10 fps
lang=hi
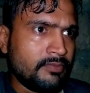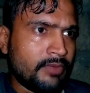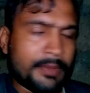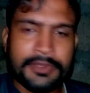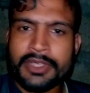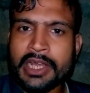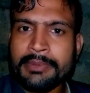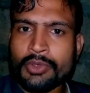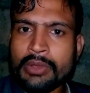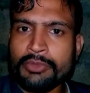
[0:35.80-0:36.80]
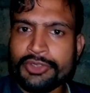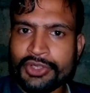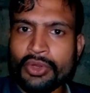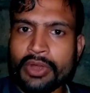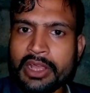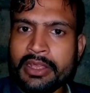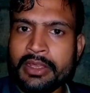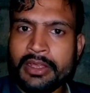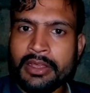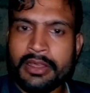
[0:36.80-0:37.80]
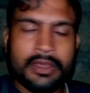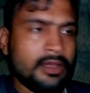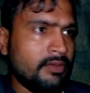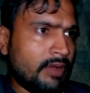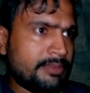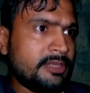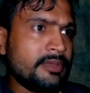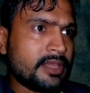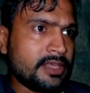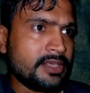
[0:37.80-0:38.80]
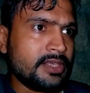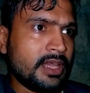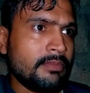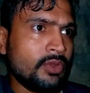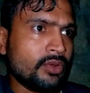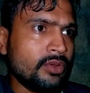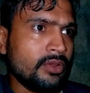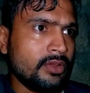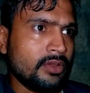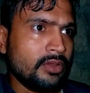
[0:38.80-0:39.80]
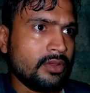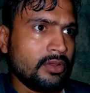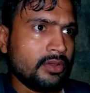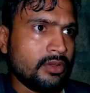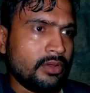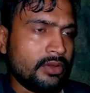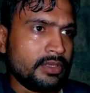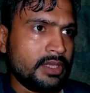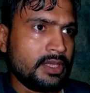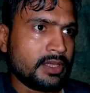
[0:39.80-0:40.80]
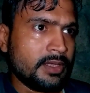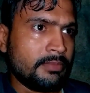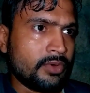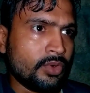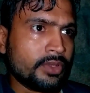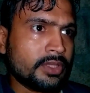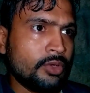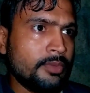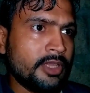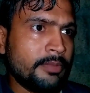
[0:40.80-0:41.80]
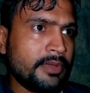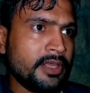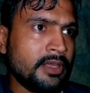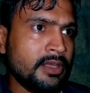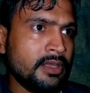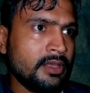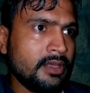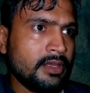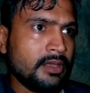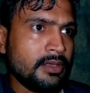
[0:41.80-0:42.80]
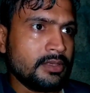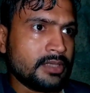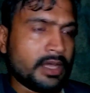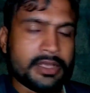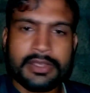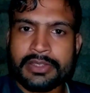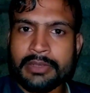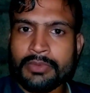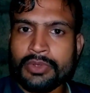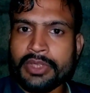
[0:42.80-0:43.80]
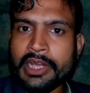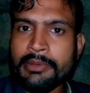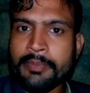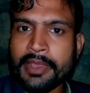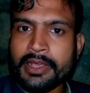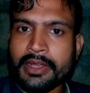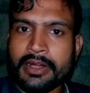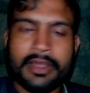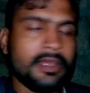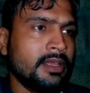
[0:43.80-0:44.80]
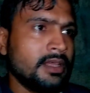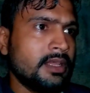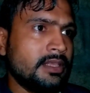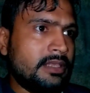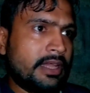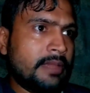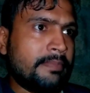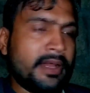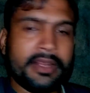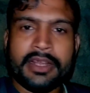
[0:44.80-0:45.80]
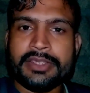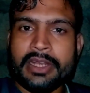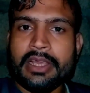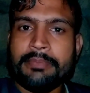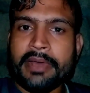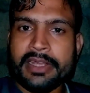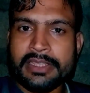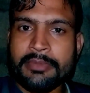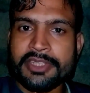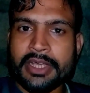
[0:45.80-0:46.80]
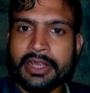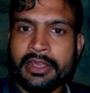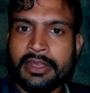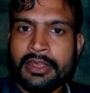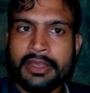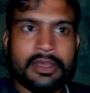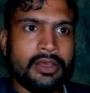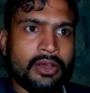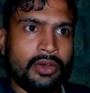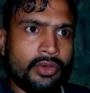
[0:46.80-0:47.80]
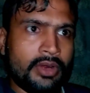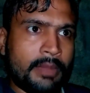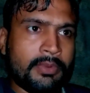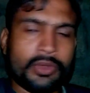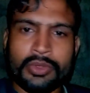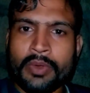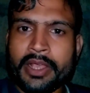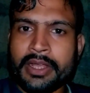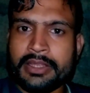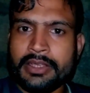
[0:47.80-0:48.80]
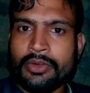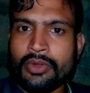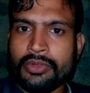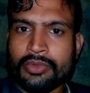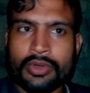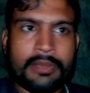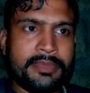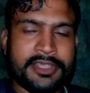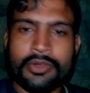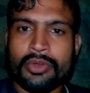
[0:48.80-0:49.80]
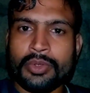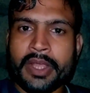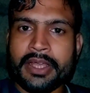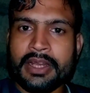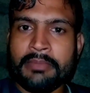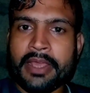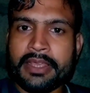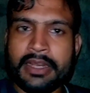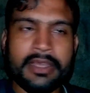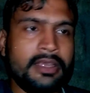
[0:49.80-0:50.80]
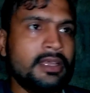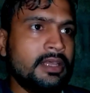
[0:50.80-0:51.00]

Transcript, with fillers: वापसी जाना भी थोड़ा मुश्किल हो रहा है वापसी भी कैसे जाएं हम लोग और ये है कि अब रोकता हूँ मैं यहीं पर ही सारा सिस्टम को थैली में पैक करना है जाके पानी ना चले आए पानी से बचाना है और आप लोग दुआएं करते हैं और थोड़ा मज़ीद और दुआएं करें भाई के लिए